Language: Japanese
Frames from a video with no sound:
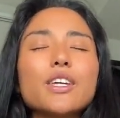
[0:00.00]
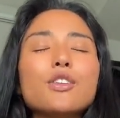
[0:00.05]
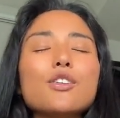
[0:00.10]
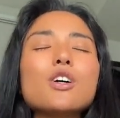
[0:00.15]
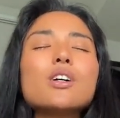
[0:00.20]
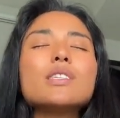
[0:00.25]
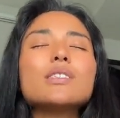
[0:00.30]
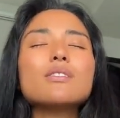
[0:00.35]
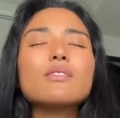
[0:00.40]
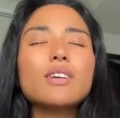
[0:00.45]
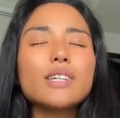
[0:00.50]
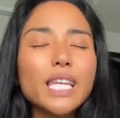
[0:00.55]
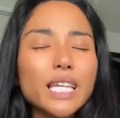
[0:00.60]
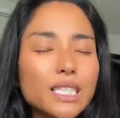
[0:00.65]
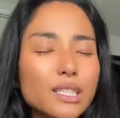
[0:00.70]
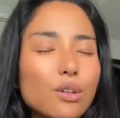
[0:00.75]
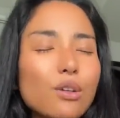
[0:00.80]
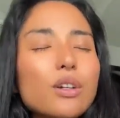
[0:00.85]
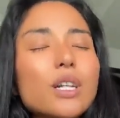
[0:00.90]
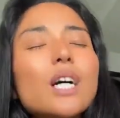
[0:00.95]
昨日
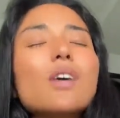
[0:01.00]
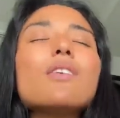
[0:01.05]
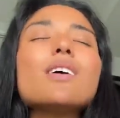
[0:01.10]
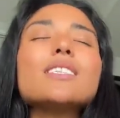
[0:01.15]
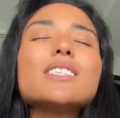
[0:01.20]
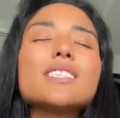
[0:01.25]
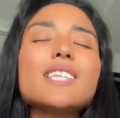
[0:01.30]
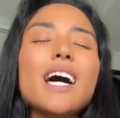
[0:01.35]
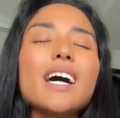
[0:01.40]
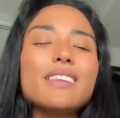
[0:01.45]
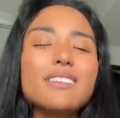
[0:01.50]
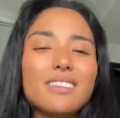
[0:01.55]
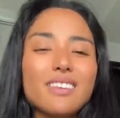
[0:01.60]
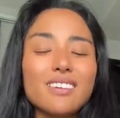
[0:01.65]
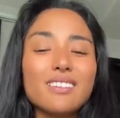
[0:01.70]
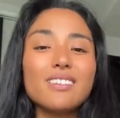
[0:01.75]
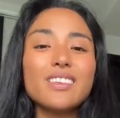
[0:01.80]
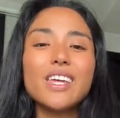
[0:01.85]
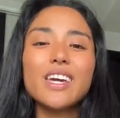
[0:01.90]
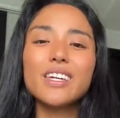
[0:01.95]
私はこれをしたっ
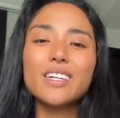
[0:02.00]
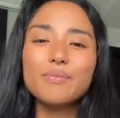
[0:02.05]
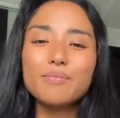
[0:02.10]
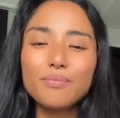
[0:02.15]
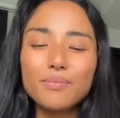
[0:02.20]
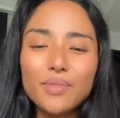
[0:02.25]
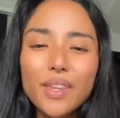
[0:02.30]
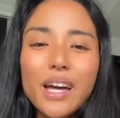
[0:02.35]
て言って、